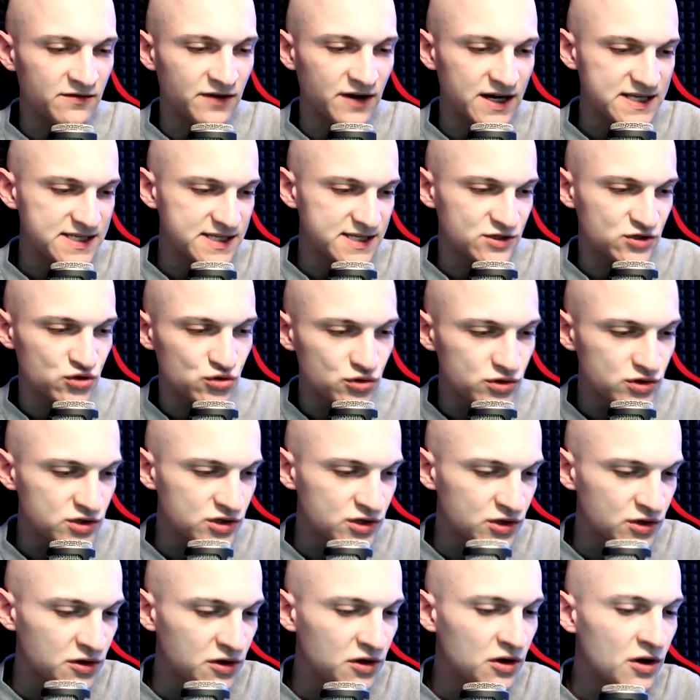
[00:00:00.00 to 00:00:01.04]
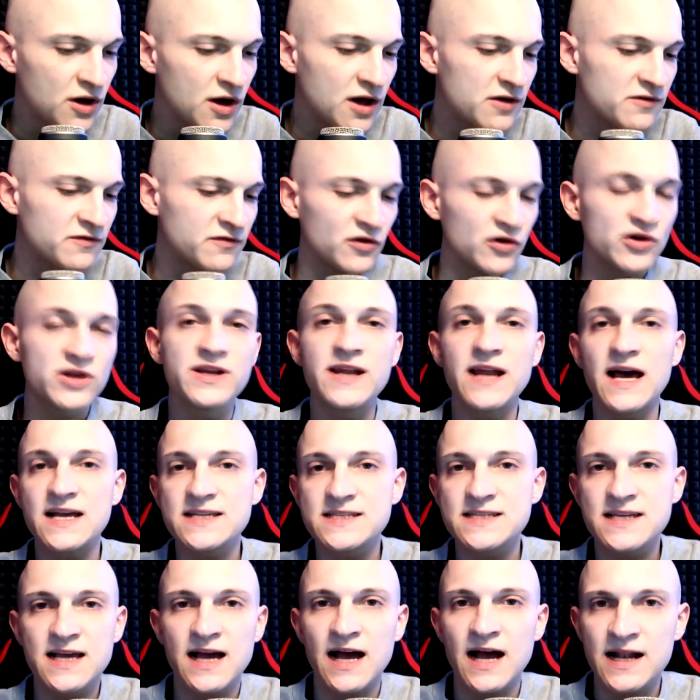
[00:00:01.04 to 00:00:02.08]
weiße Tüte vor die
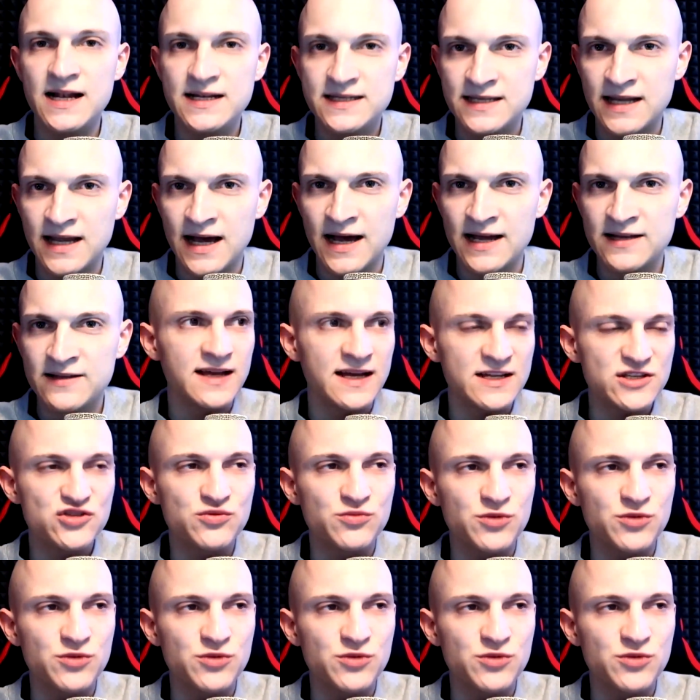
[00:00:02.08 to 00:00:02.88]
Nase gehalten hat. Dazu